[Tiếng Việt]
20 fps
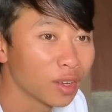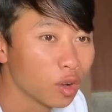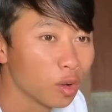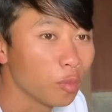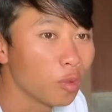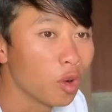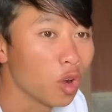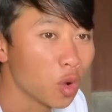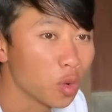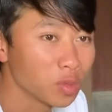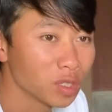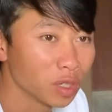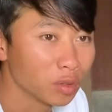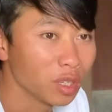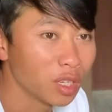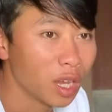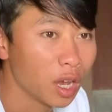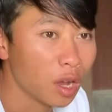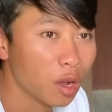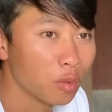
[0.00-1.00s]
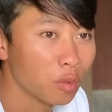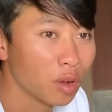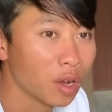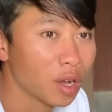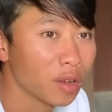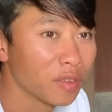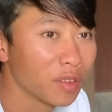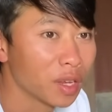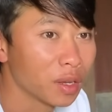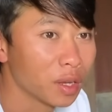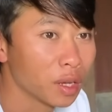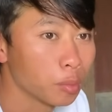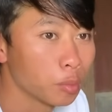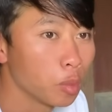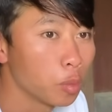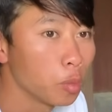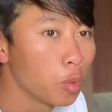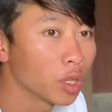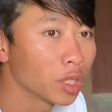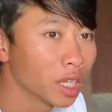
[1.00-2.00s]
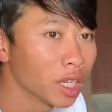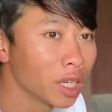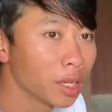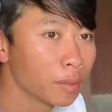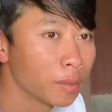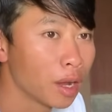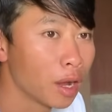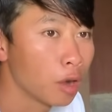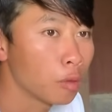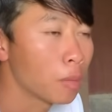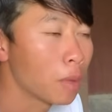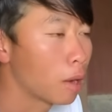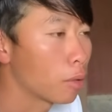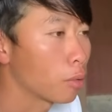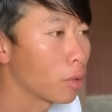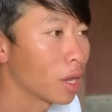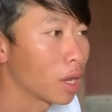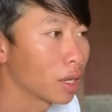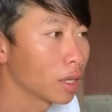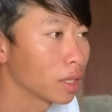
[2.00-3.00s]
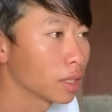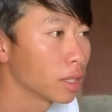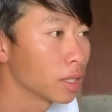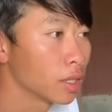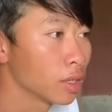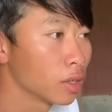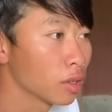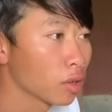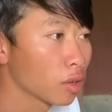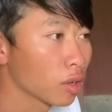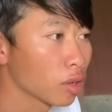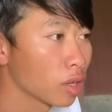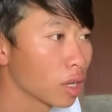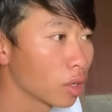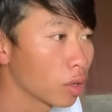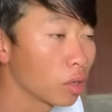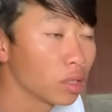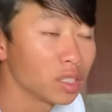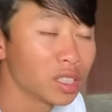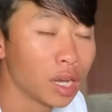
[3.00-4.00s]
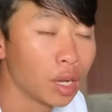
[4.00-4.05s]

có một hôm cháu đi học về muộn ấy và ông bảo con